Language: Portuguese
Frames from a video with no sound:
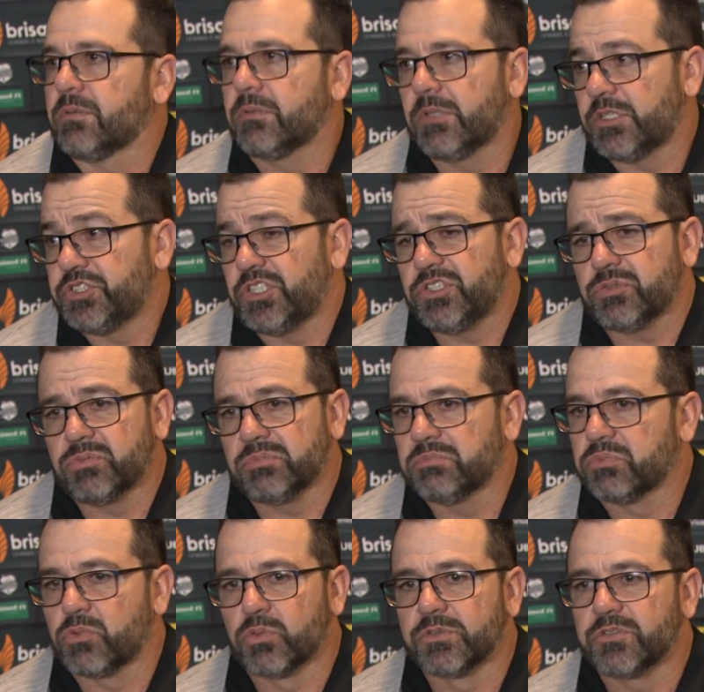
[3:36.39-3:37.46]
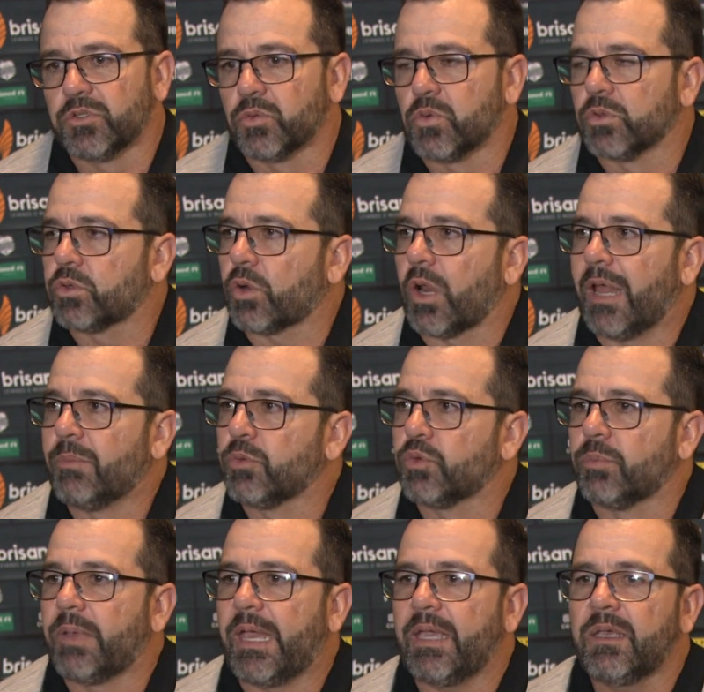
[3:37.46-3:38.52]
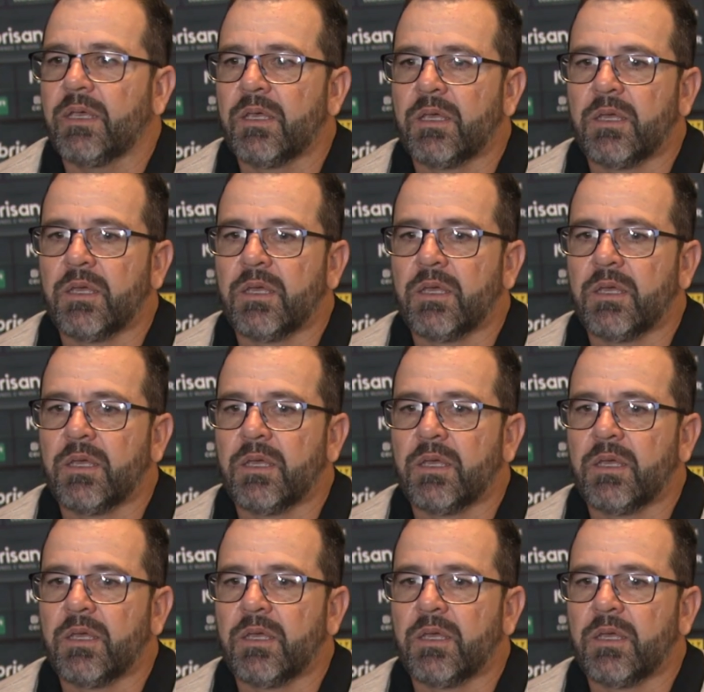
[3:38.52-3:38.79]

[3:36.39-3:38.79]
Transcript: E a gente conseguiu controlar muito bem.